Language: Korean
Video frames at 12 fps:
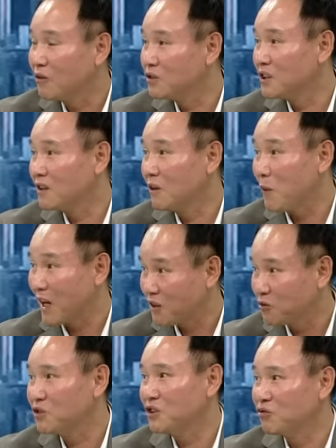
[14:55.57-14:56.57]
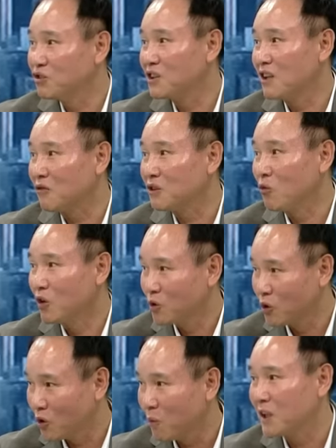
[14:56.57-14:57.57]
우위를 가 파나소닉이 우위를 갖고 있는
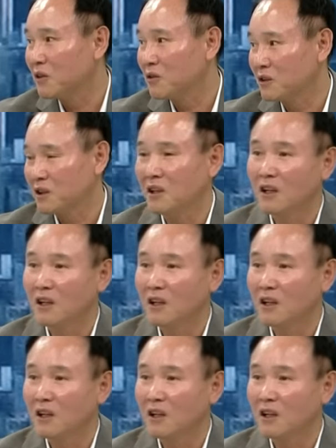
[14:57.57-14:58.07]
원통형 배터리. 네.